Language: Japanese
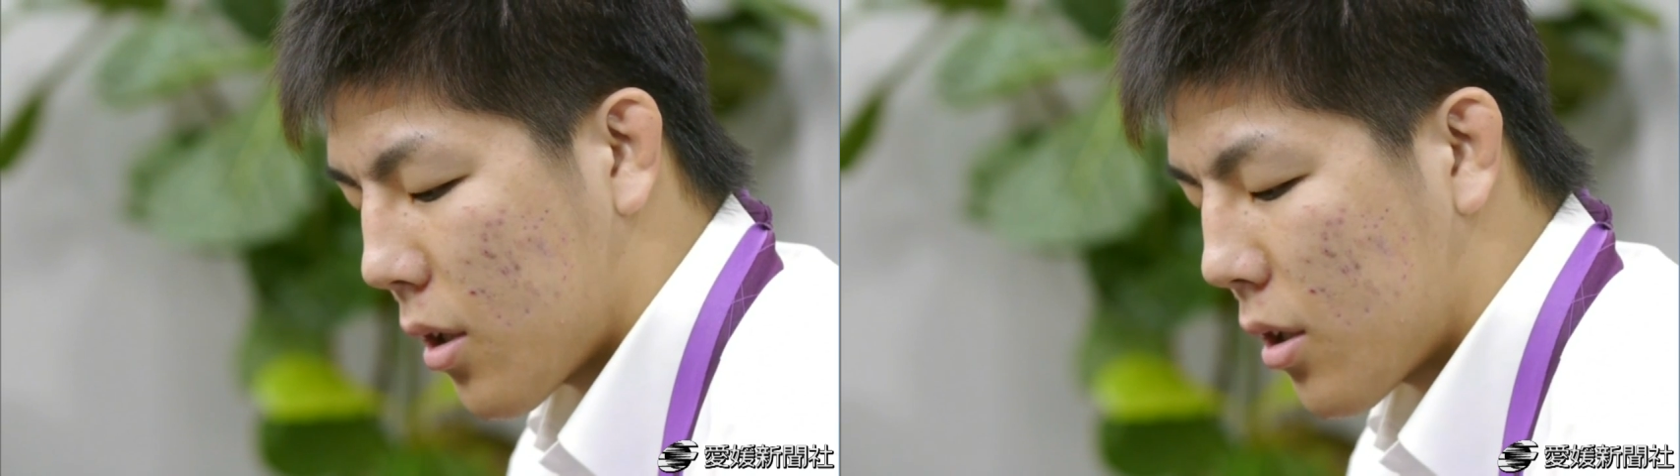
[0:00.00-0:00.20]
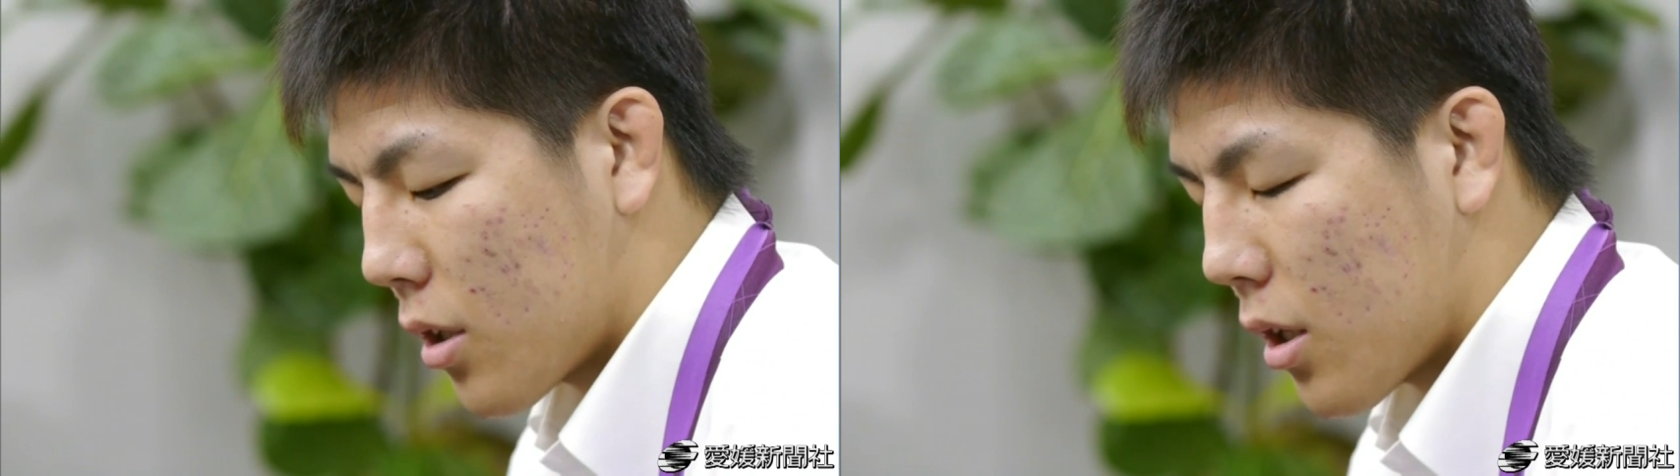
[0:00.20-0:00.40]

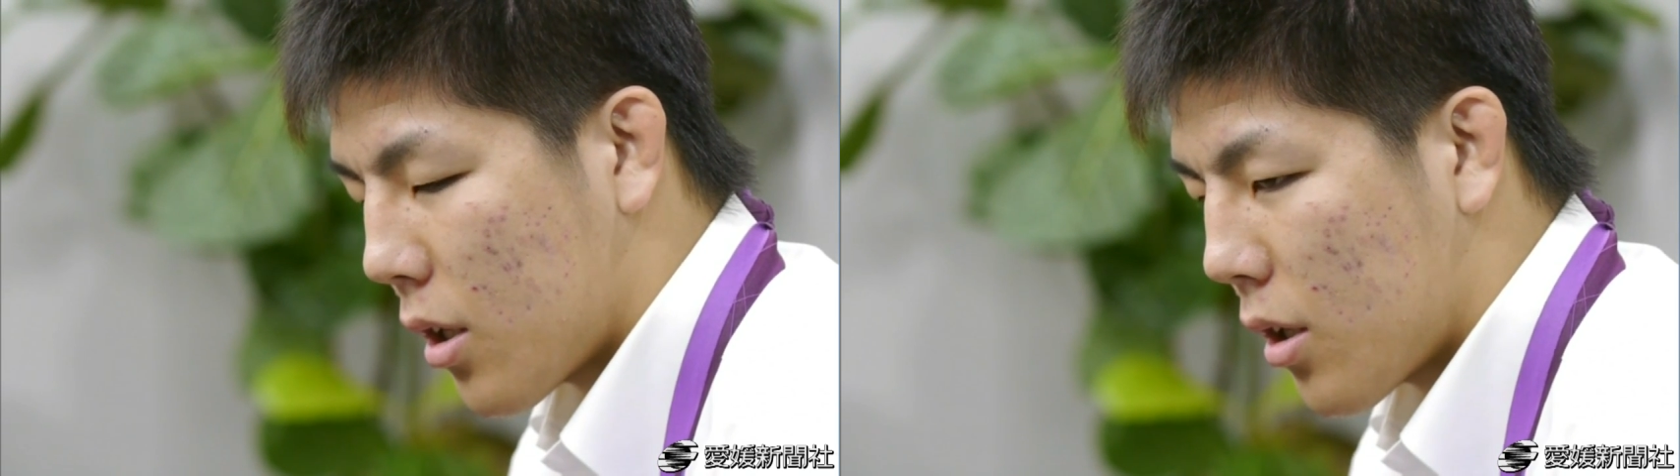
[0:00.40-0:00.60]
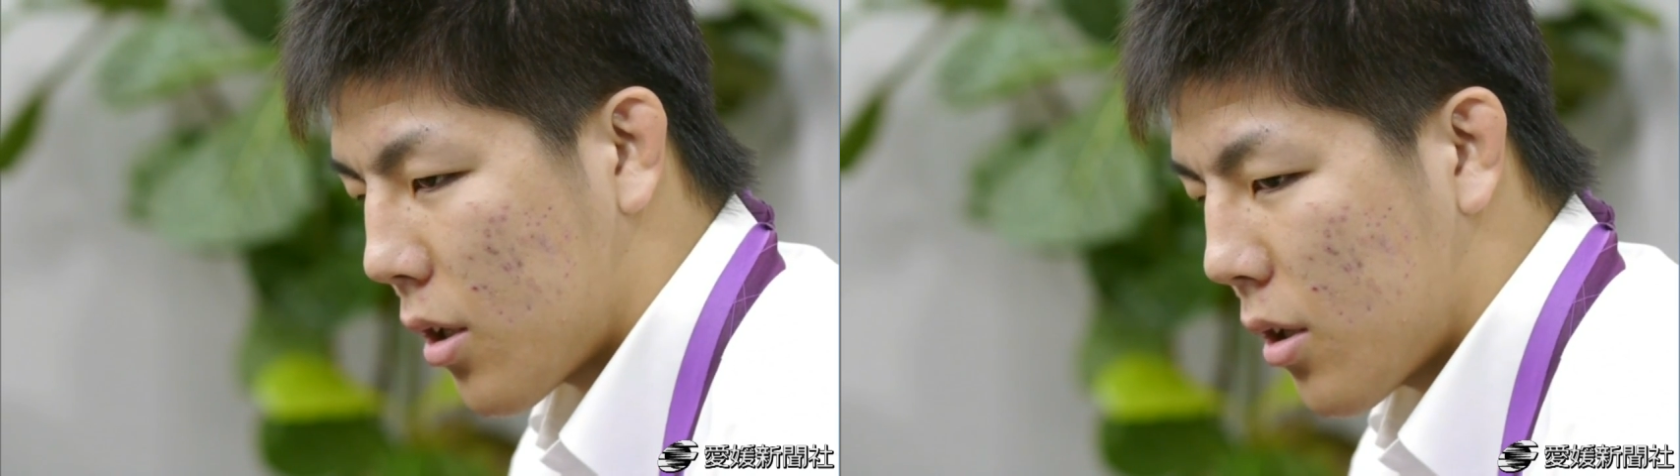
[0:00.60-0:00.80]
て試合
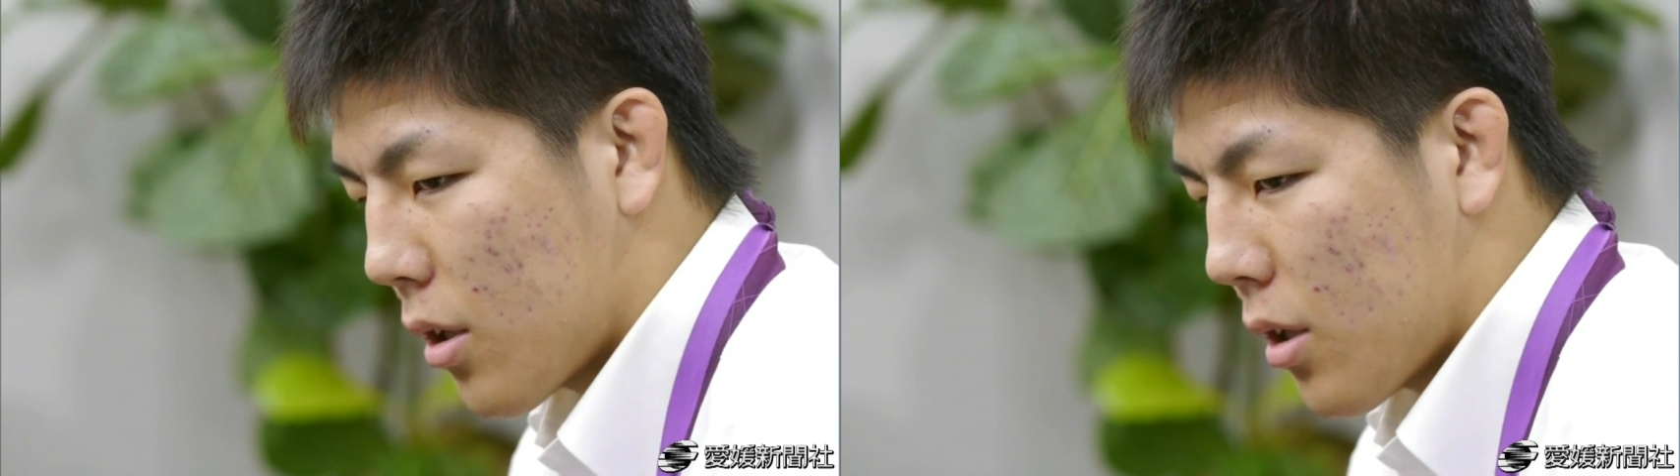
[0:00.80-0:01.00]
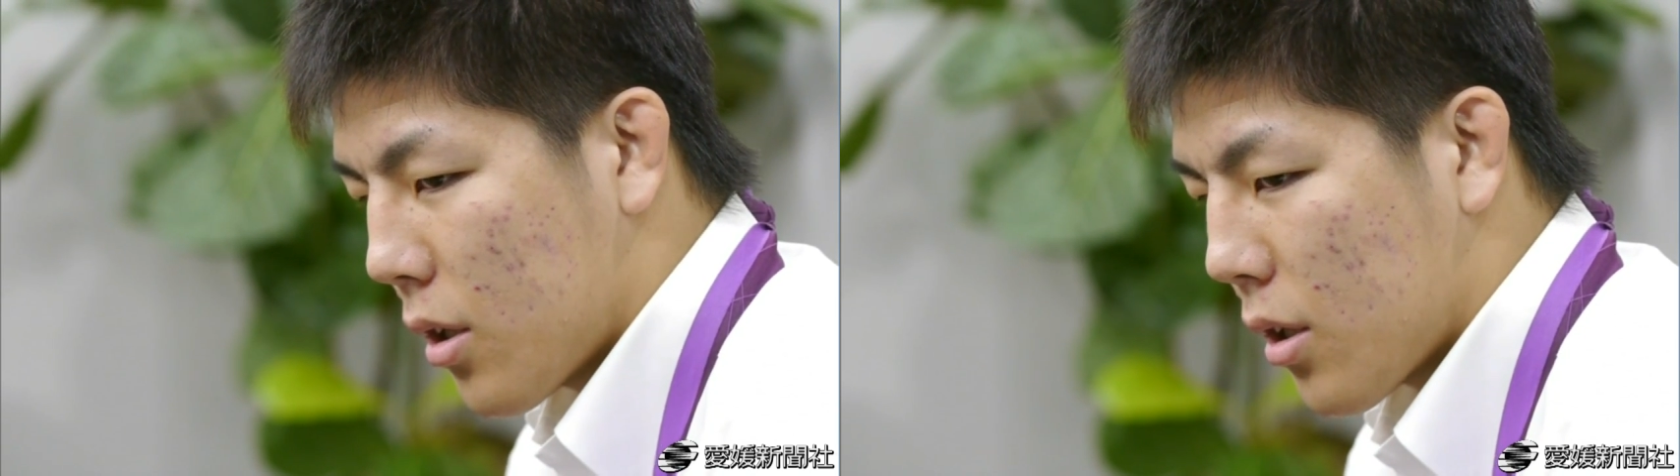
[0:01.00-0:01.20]

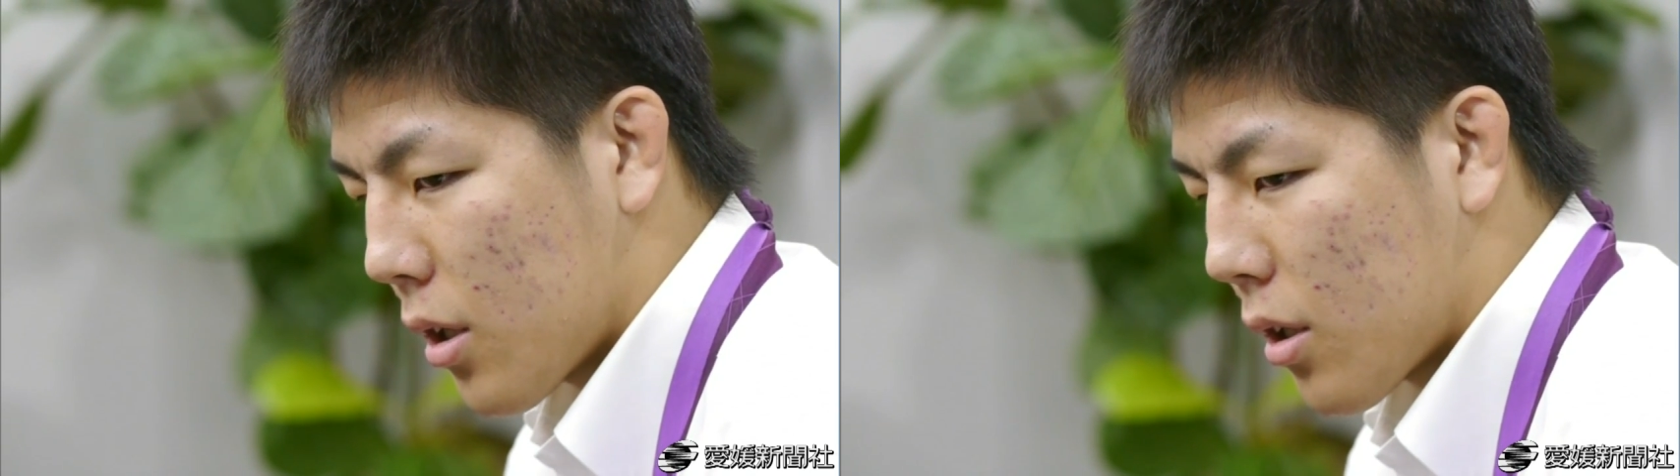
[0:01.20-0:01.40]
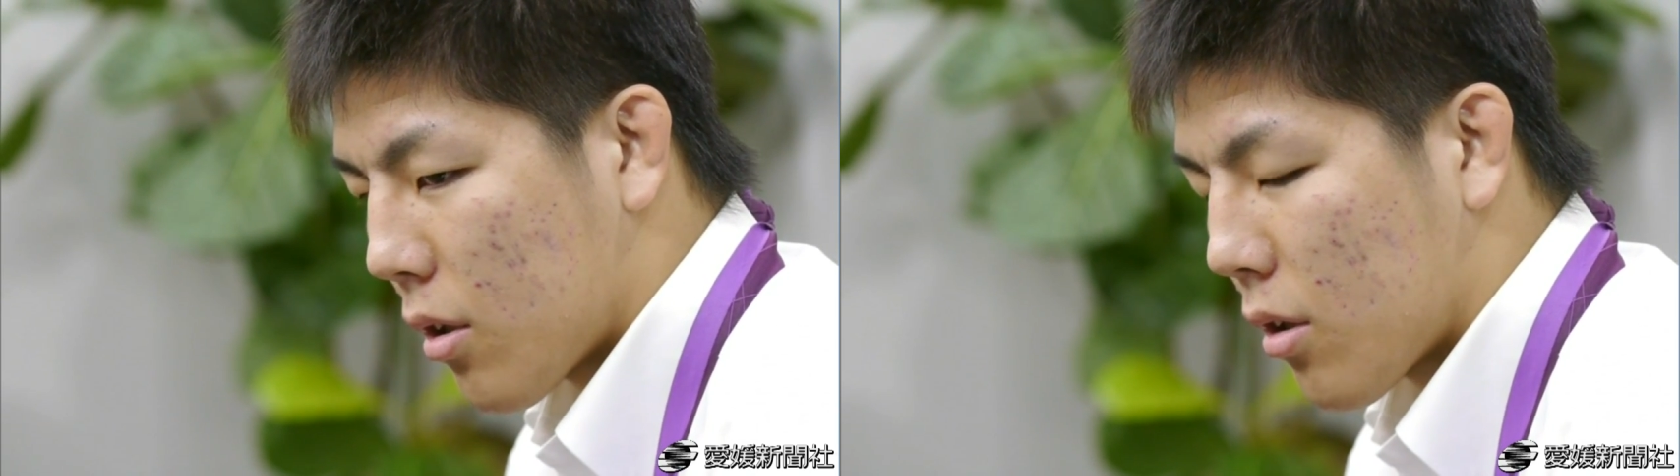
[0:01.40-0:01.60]

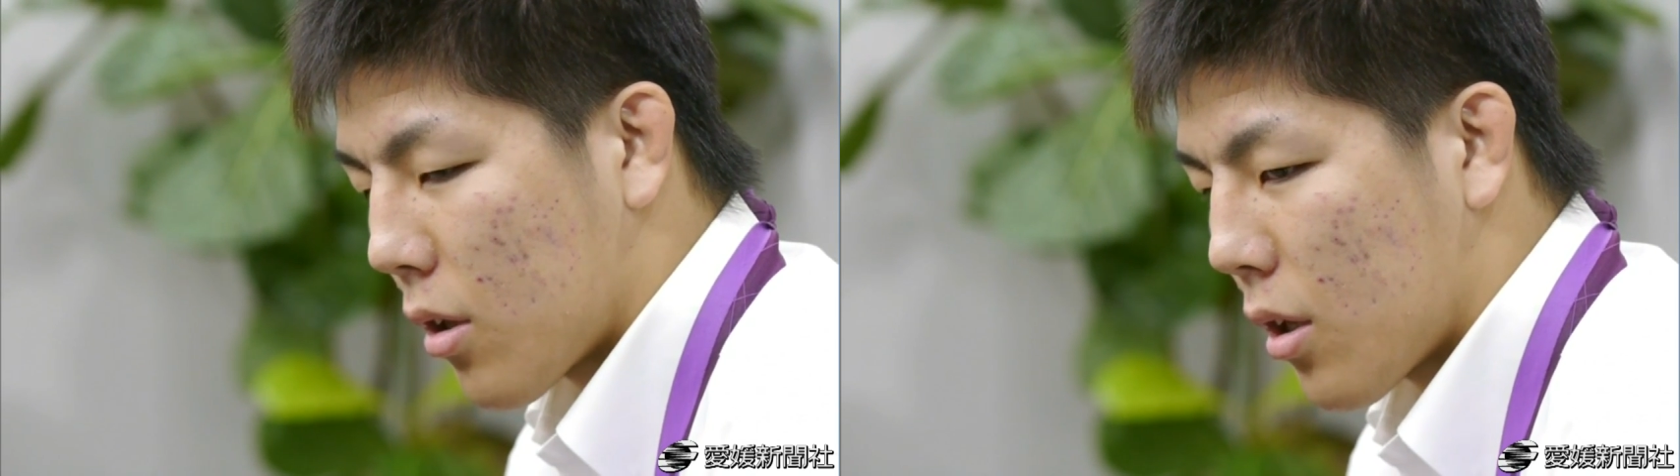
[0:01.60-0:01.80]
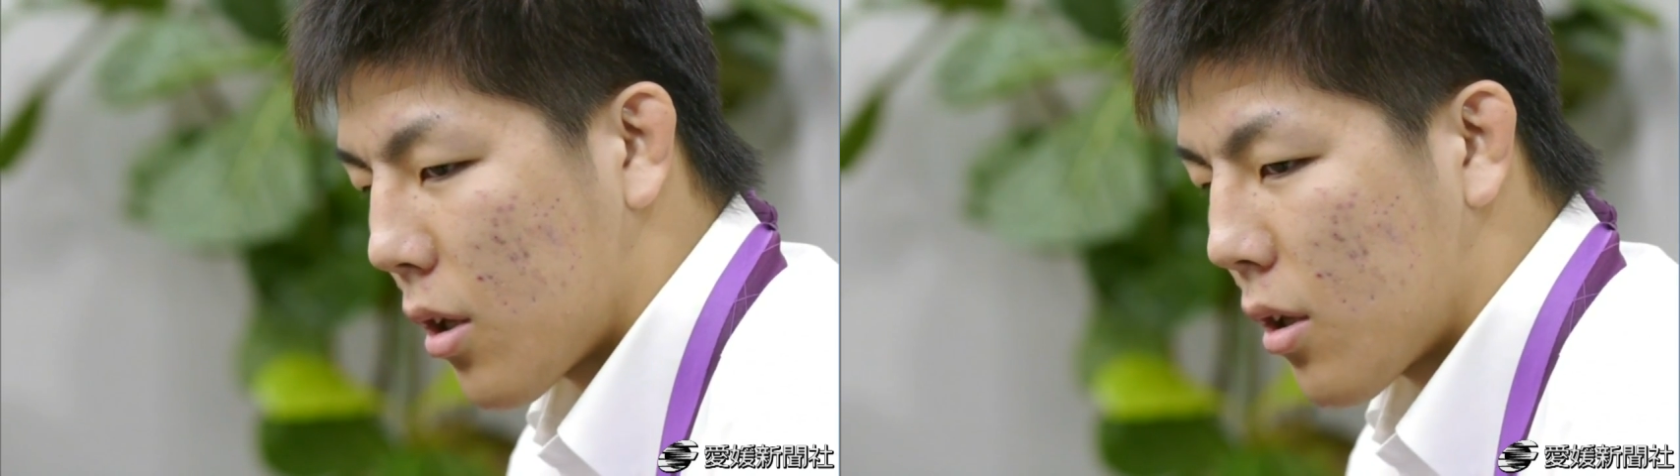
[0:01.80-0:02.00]
やった
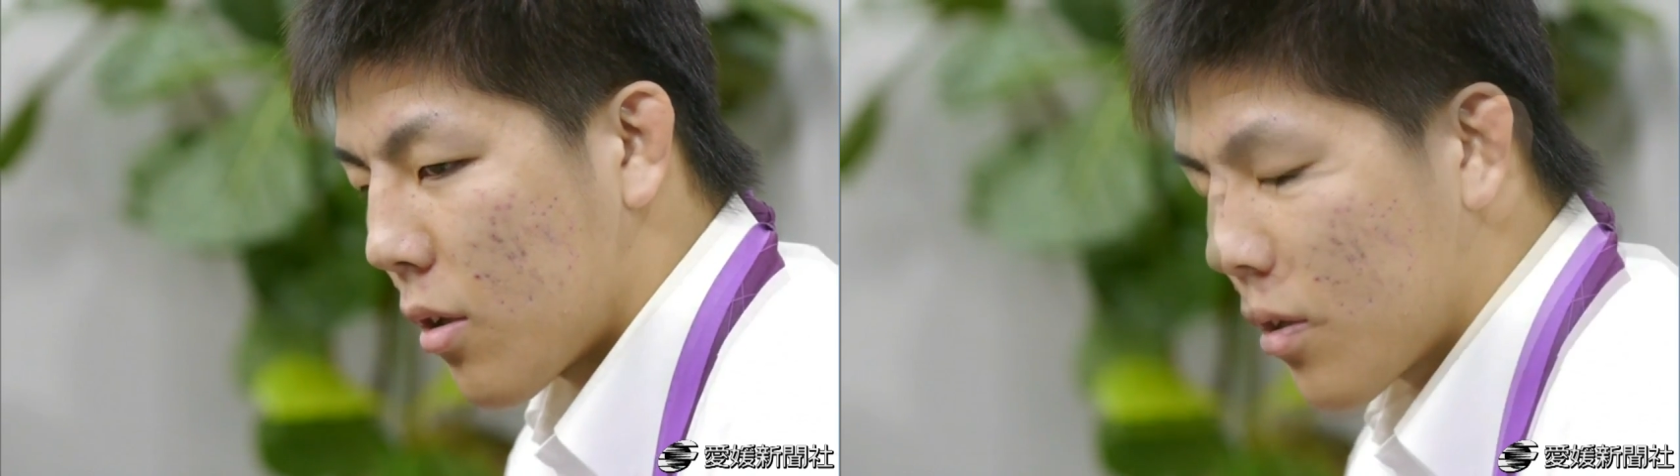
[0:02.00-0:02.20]
時に